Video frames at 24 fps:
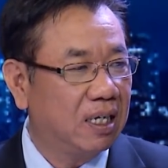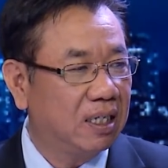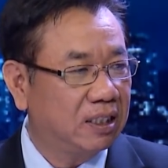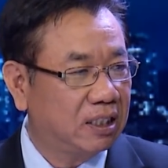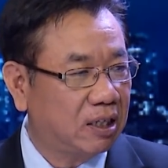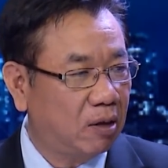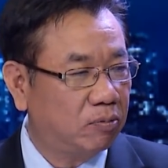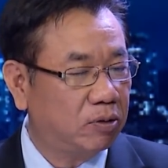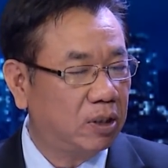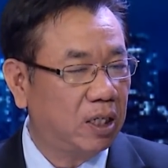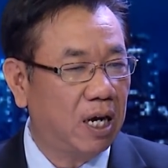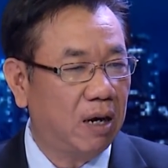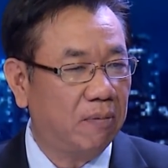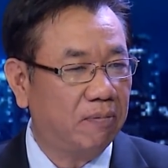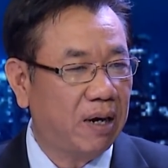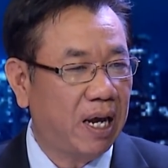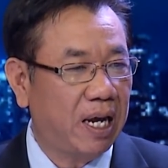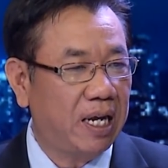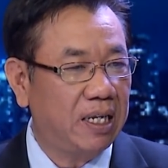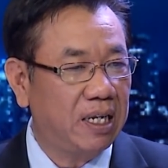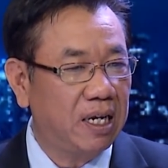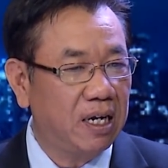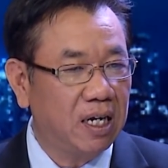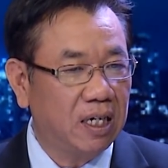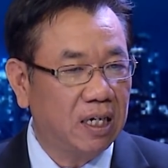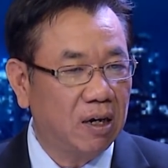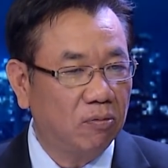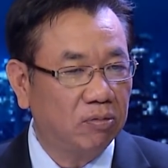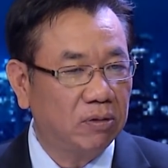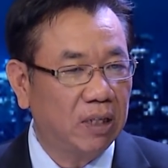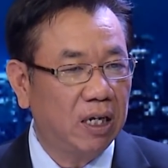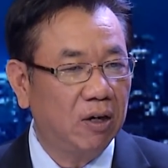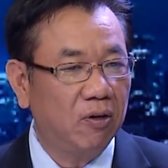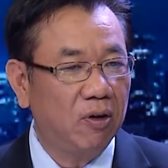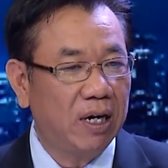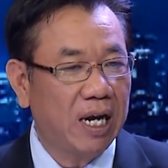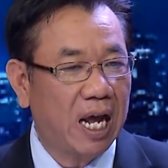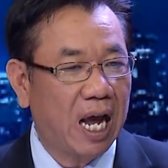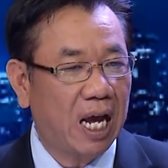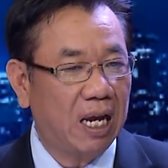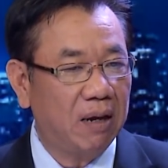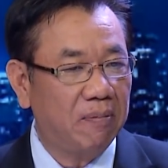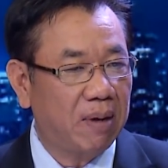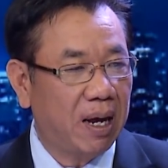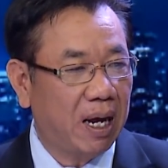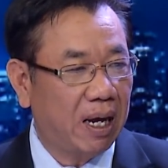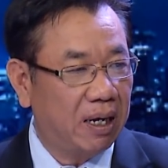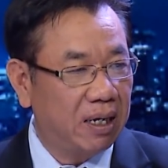trong trường hợp này những người đồng tính đối nái
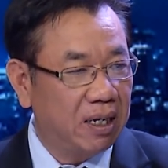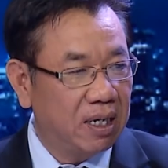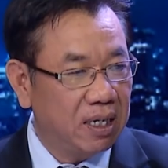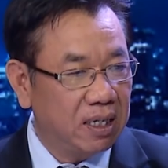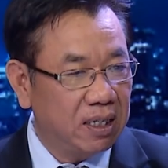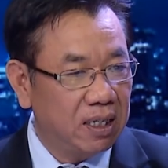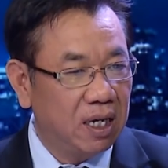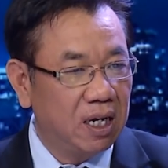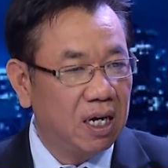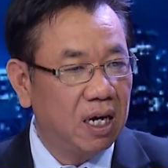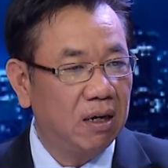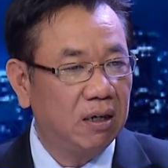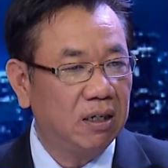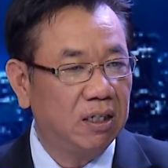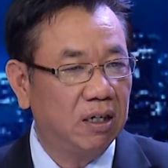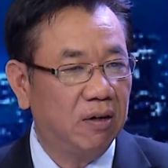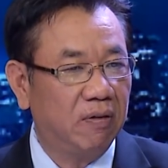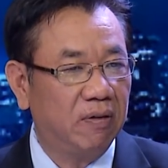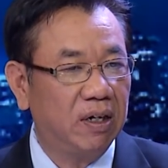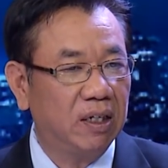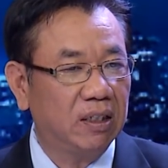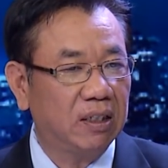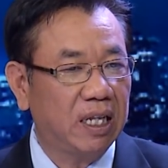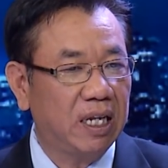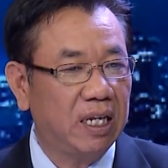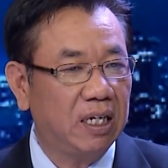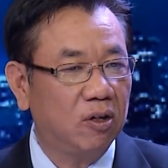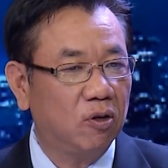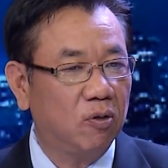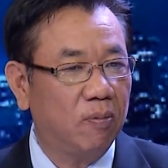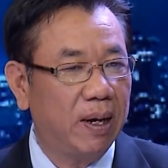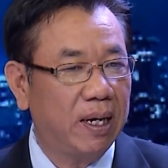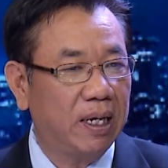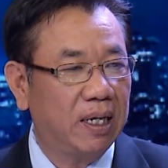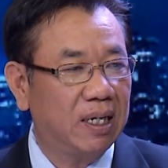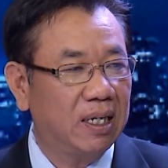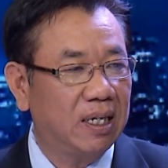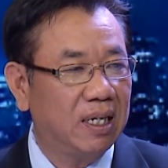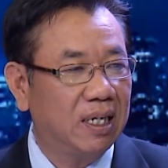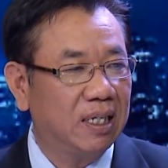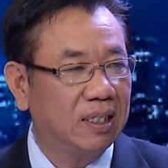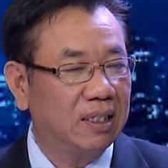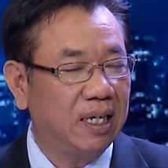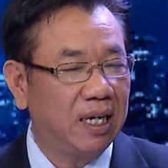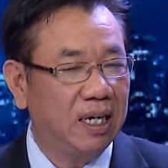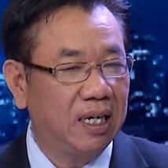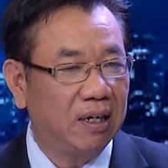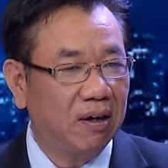mà những người dựa vào đức tin của mình
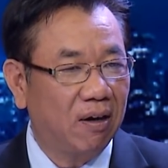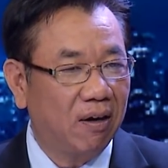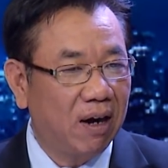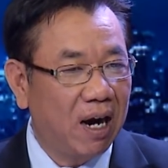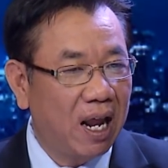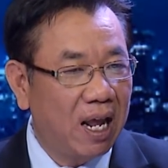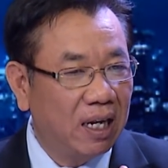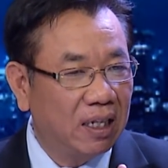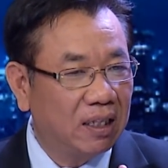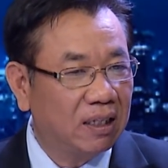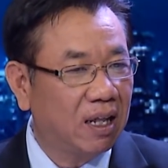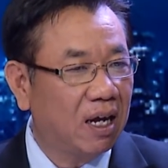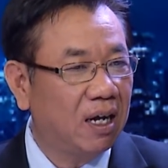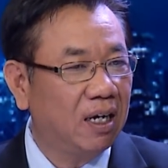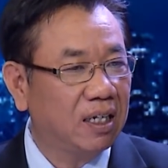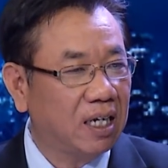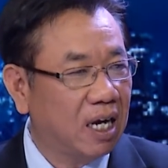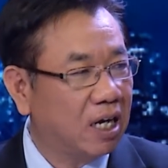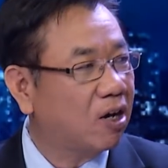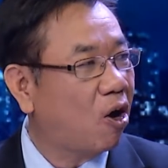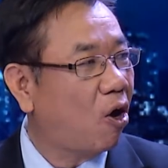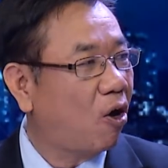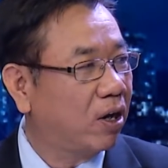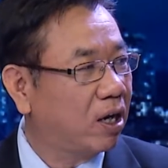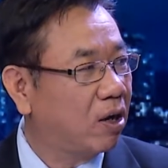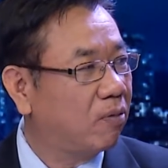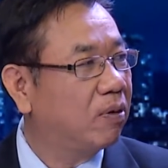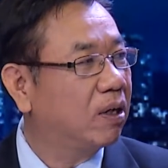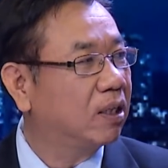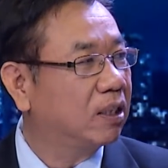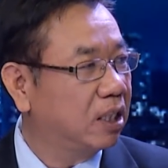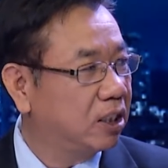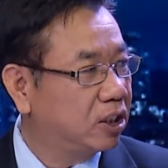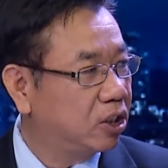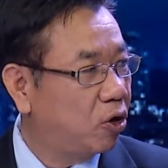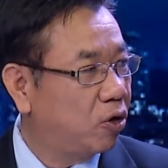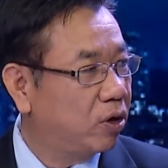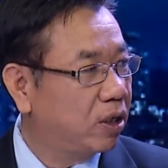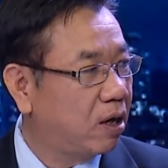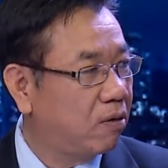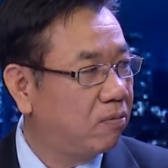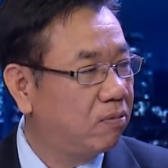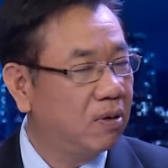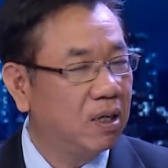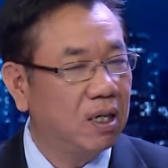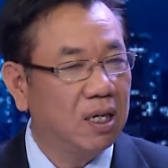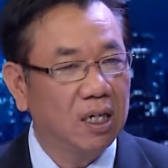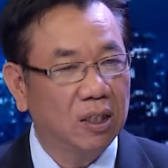thì nó lên tới cỡ đó không được từ chối không
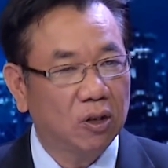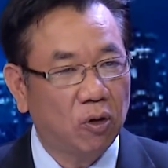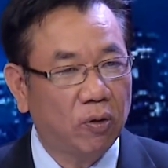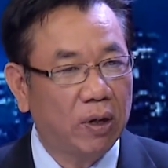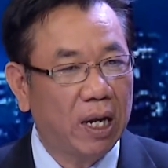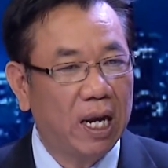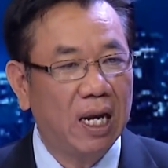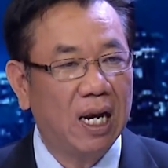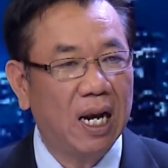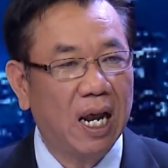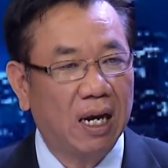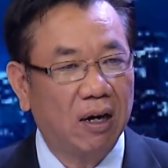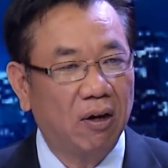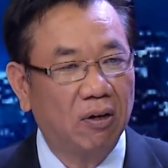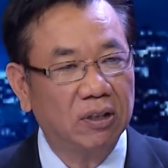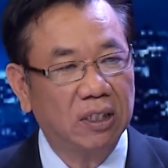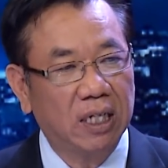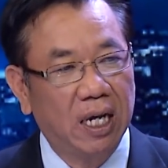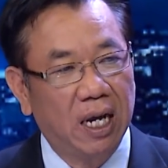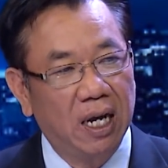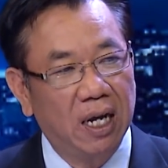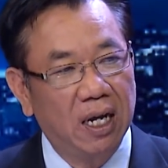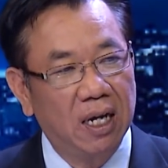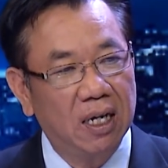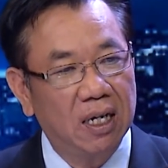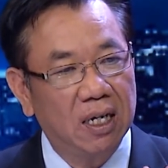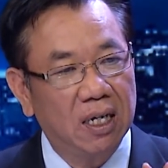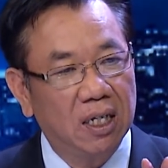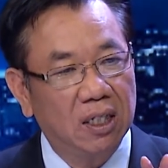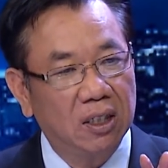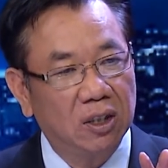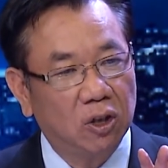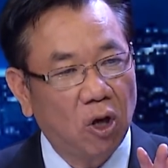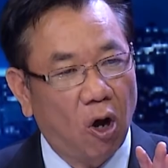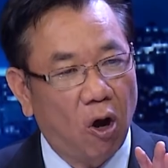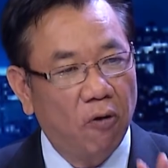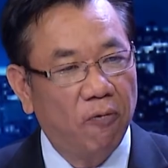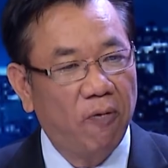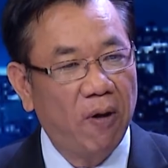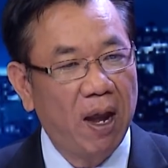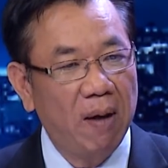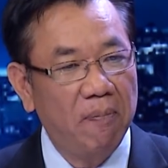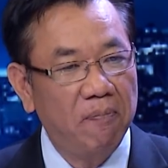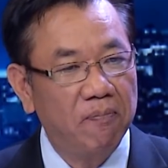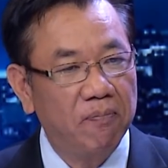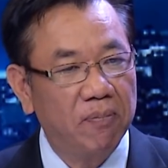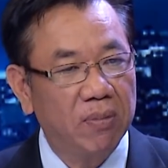tôi nghĩ là nó sẽ cho phép